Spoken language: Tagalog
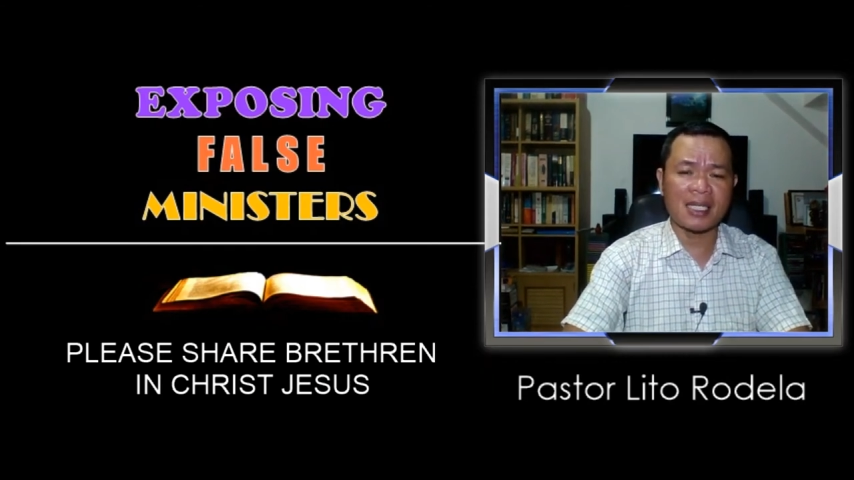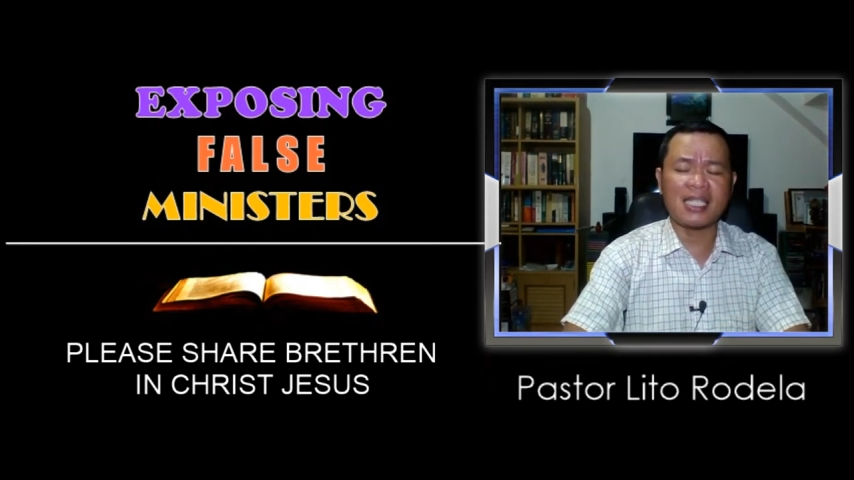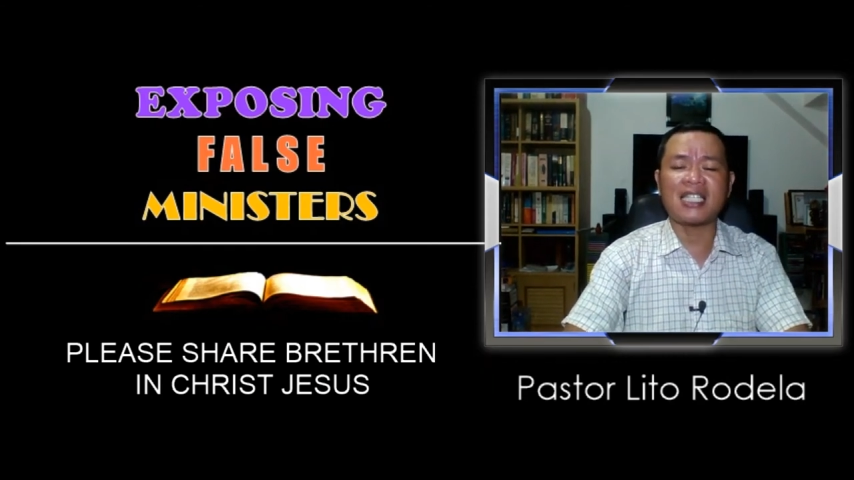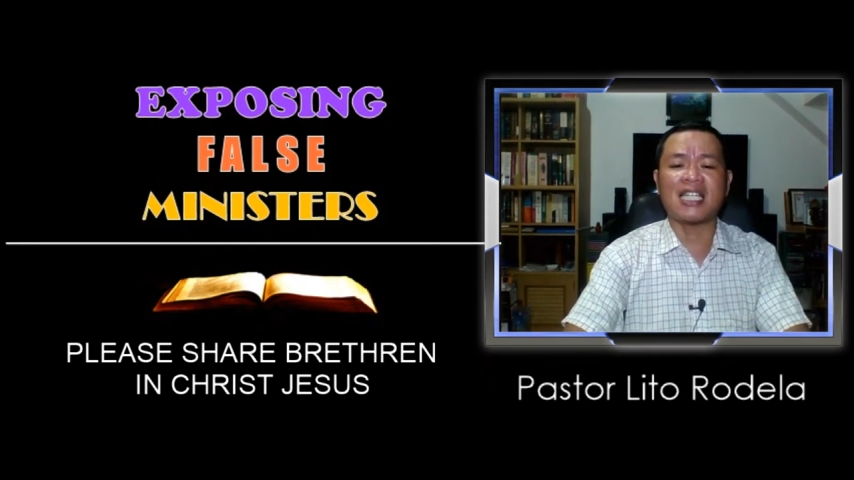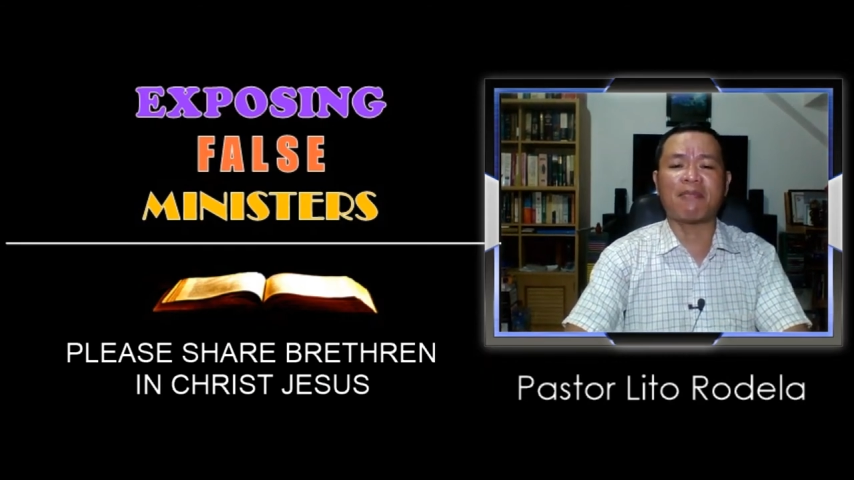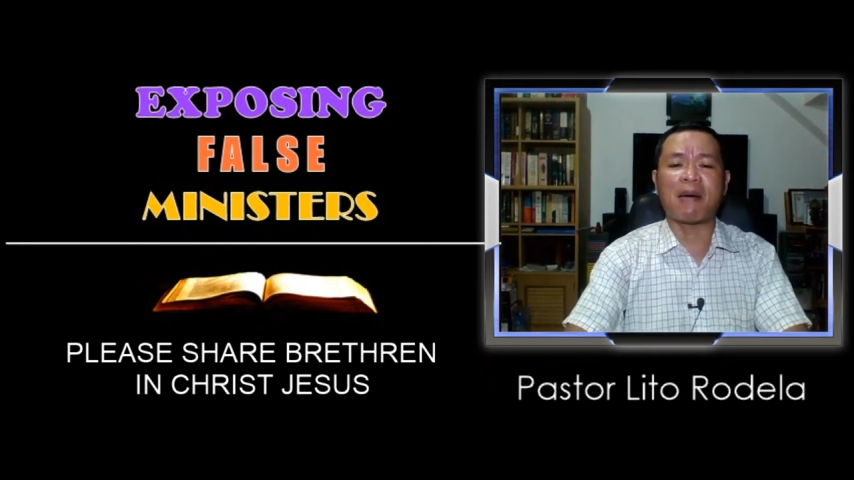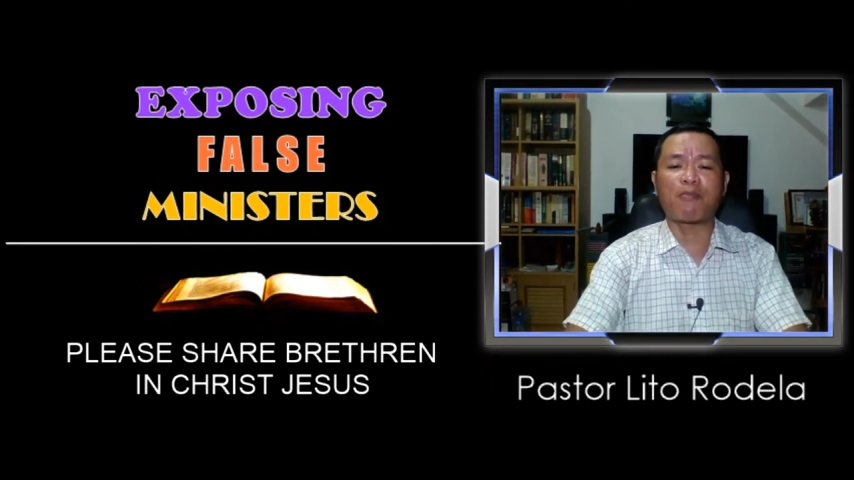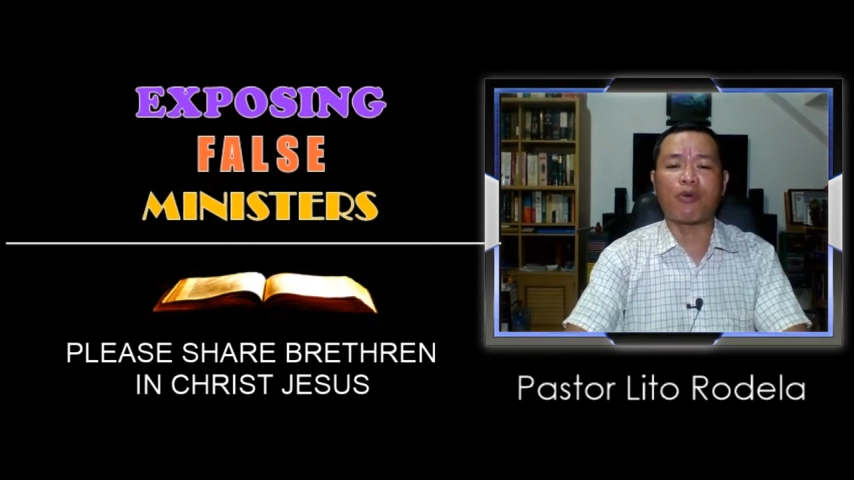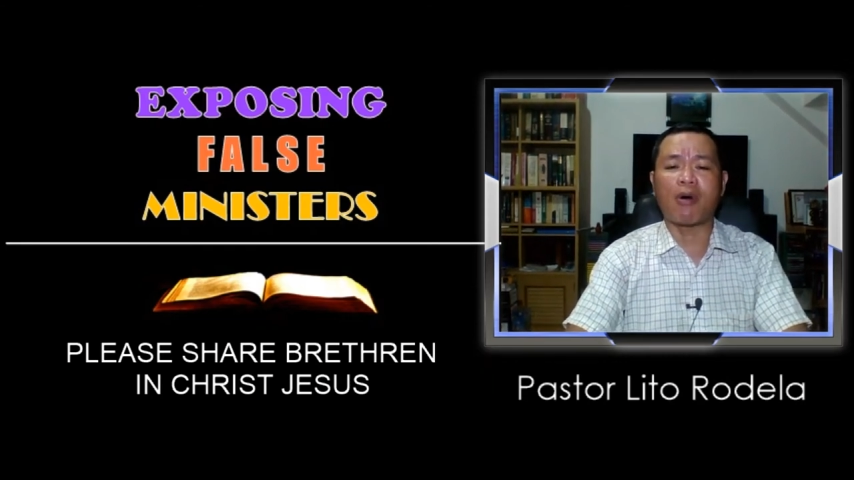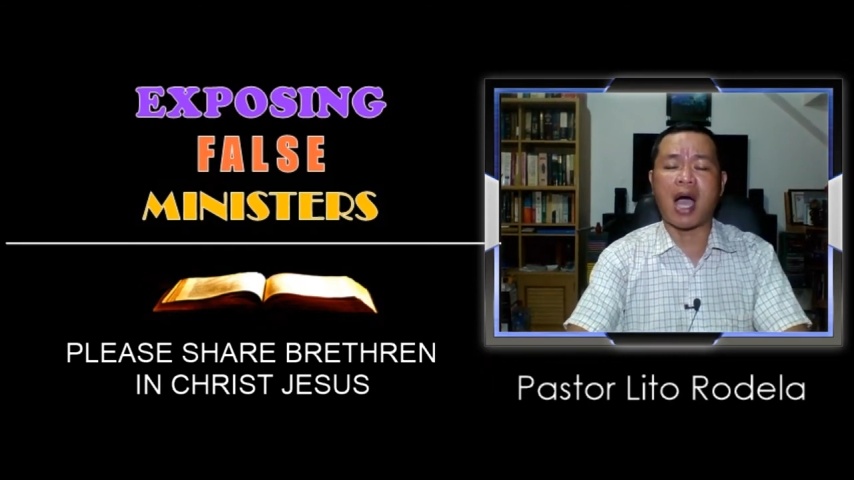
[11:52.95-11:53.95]
hindi
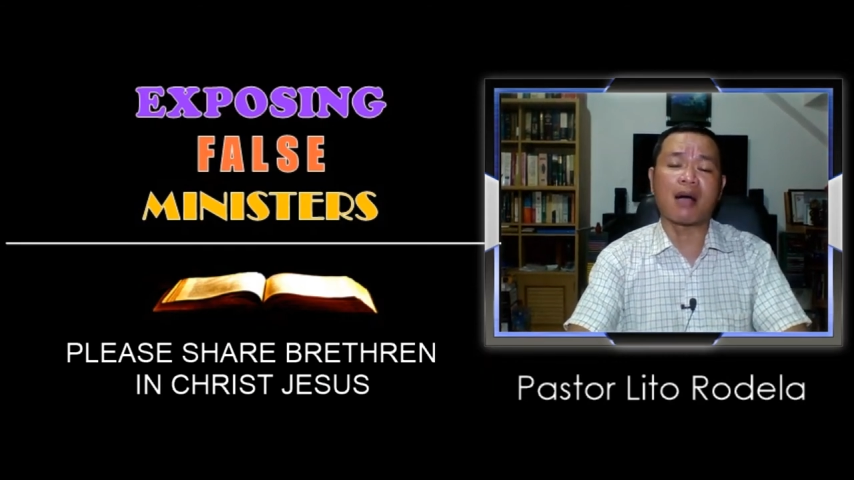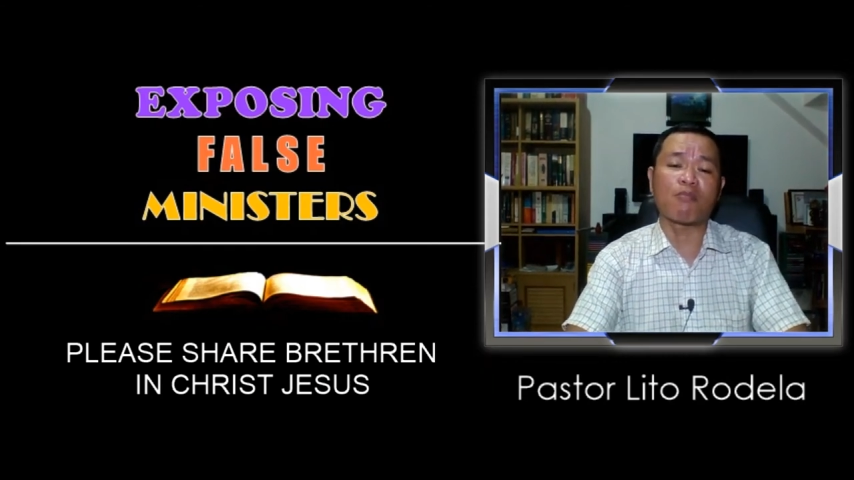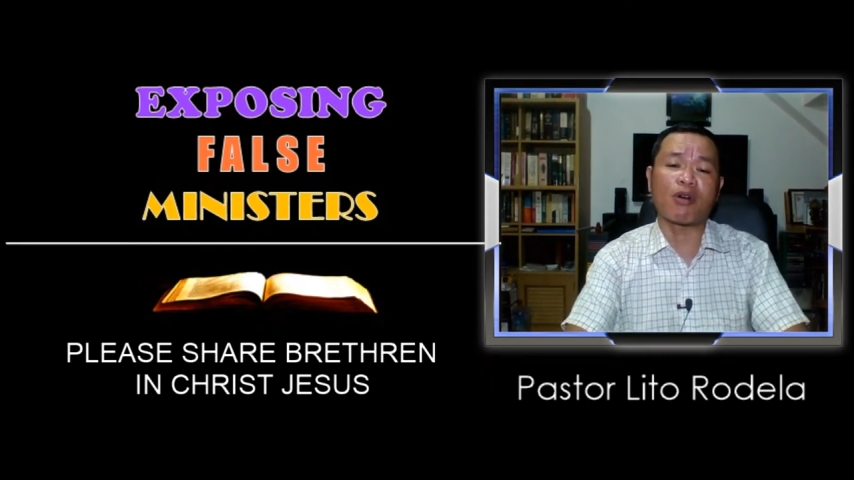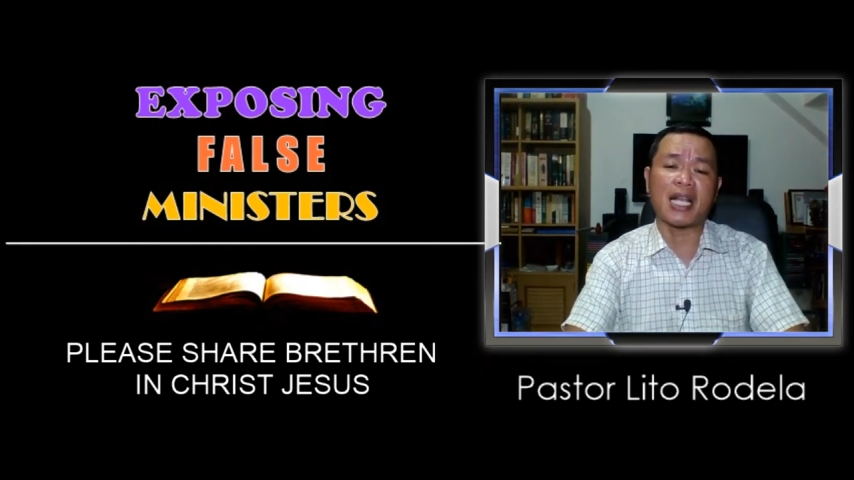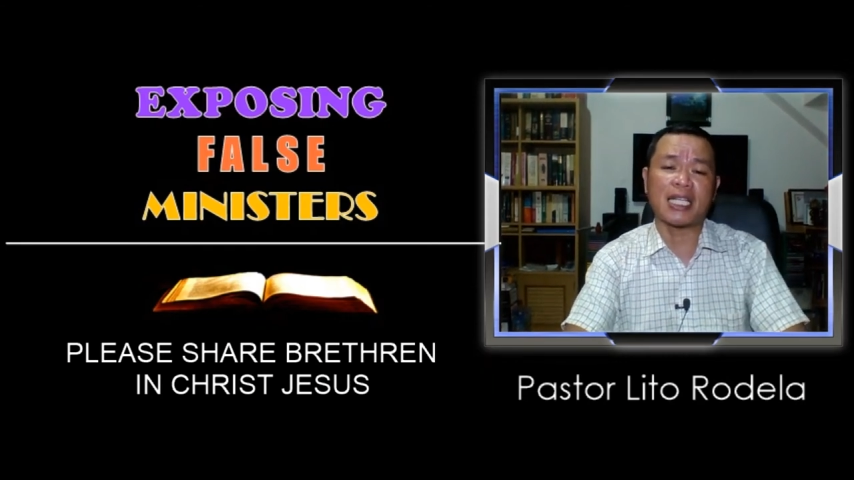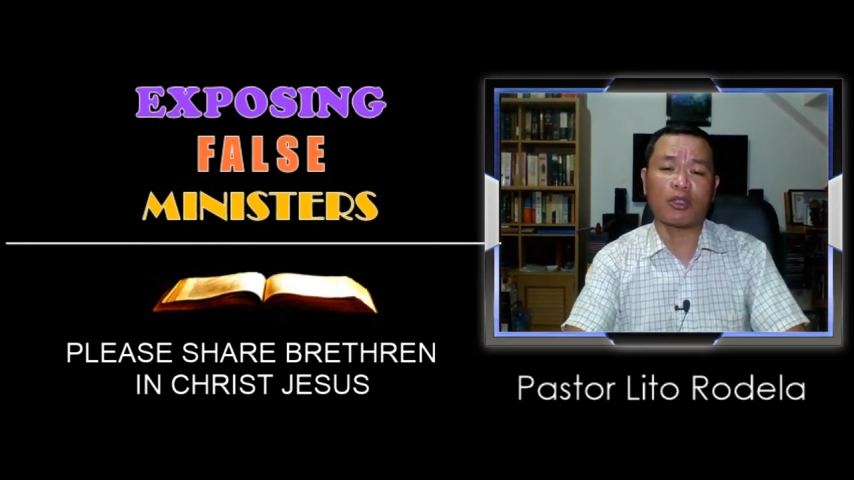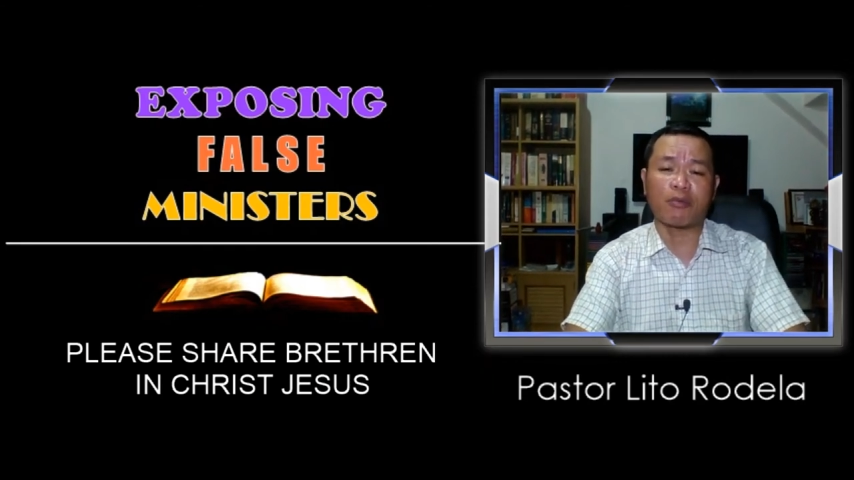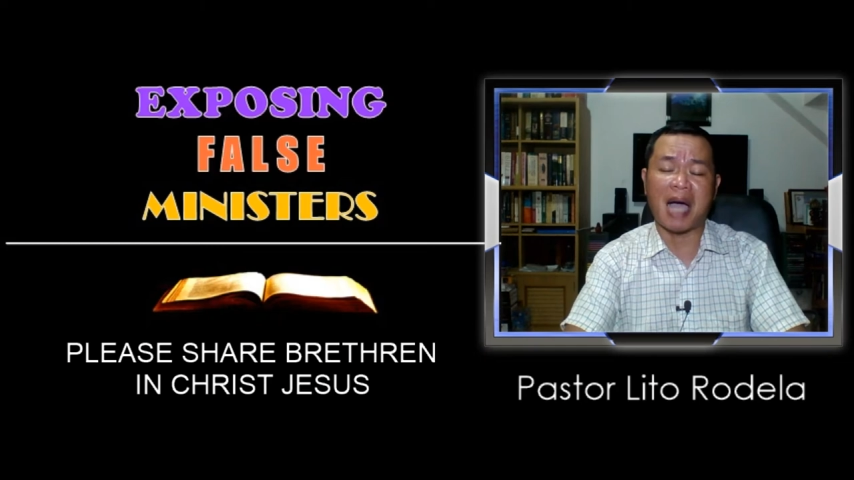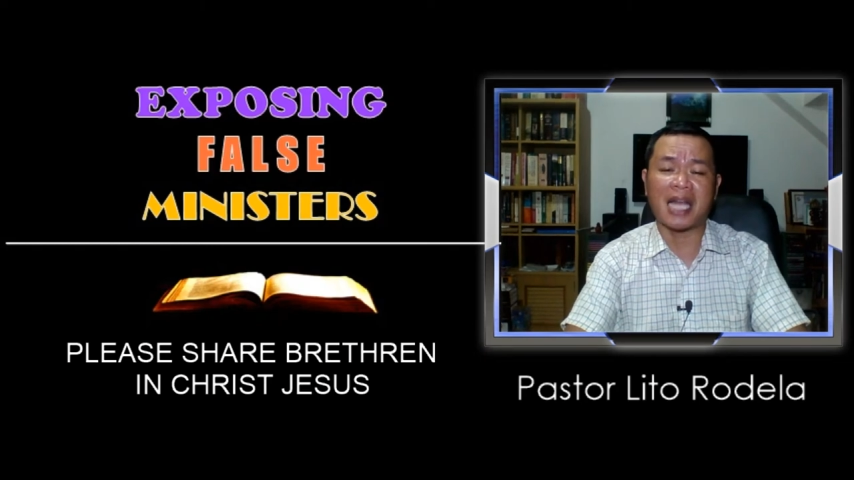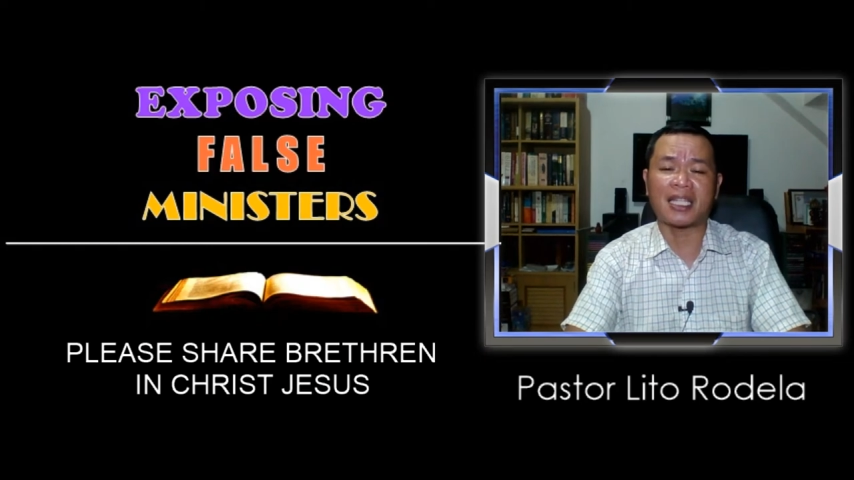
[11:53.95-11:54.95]
naman po ang bukal nito
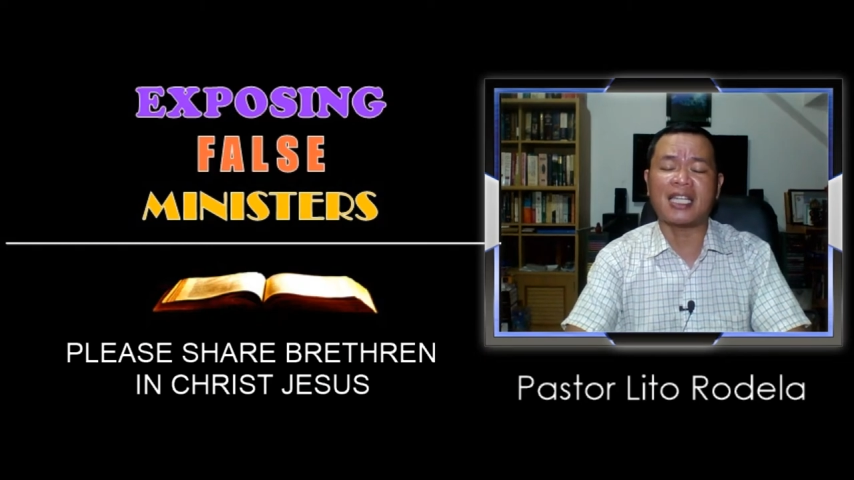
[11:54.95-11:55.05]
maalat.